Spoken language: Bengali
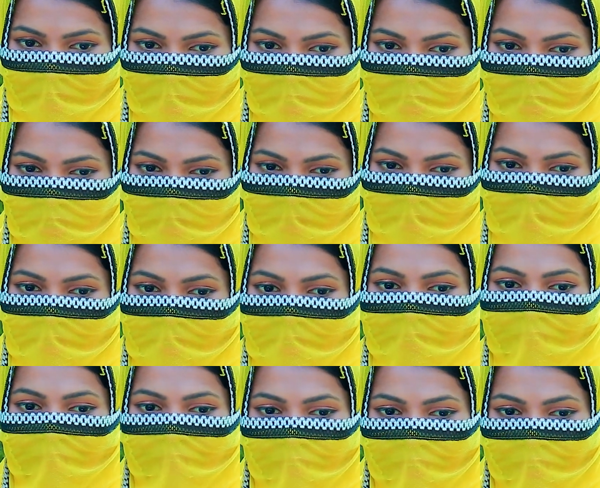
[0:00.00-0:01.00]
একজন আমাকে
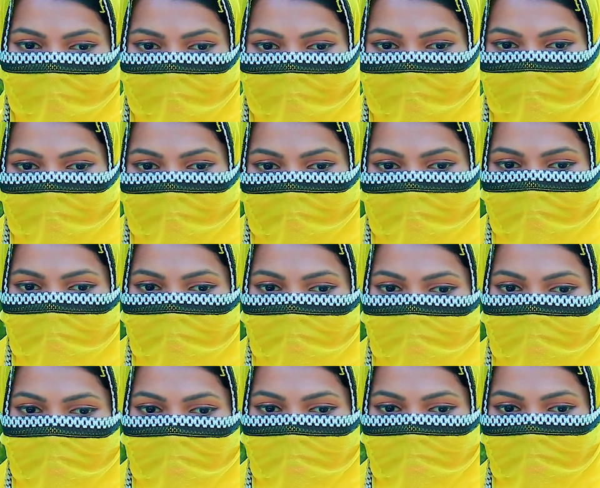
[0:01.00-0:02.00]
ফ্রেন্ড রিকুই
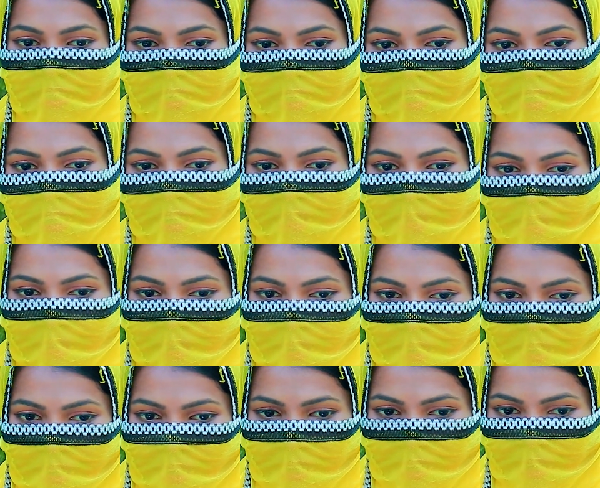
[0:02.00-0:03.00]
দিয়েছে
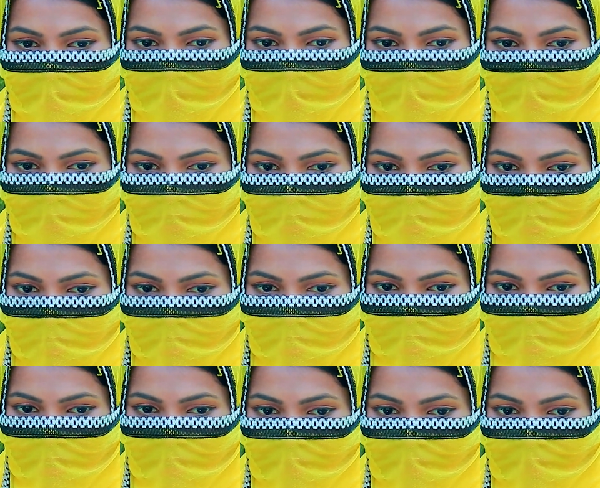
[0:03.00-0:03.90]
আমাকে বলছে